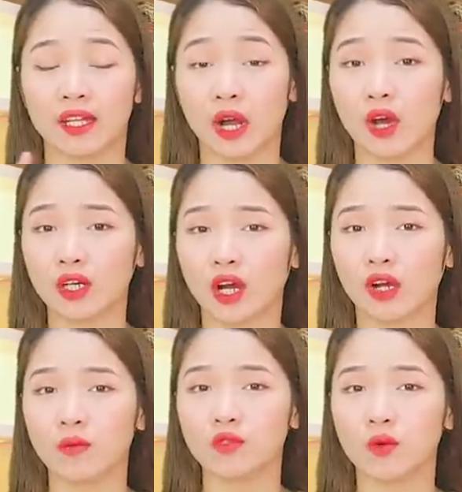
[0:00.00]
nó còn có
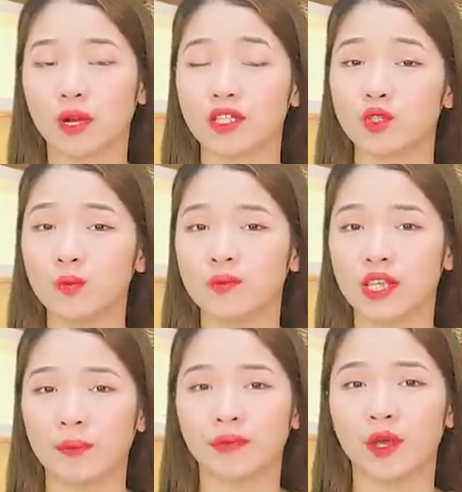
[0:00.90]
công dụng là giúp
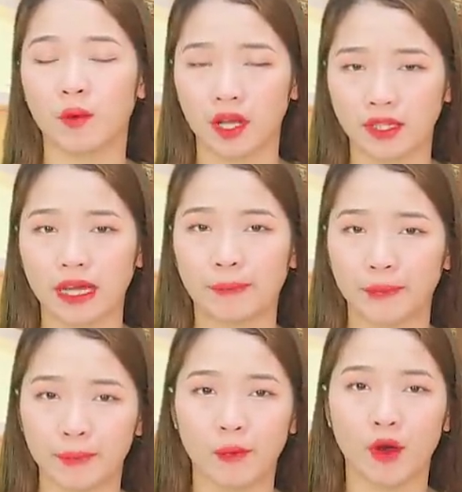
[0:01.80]
giảm thiểu căng thẳng
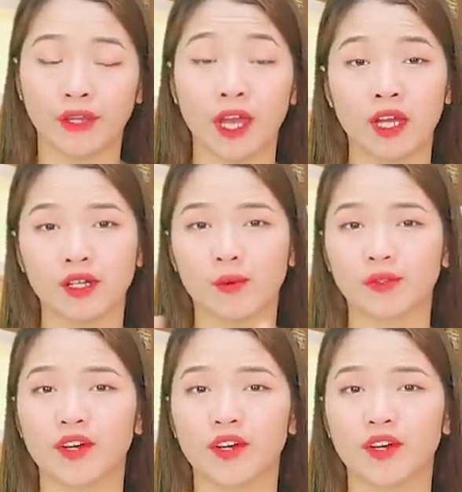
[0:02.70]
mệt mỏi, đồng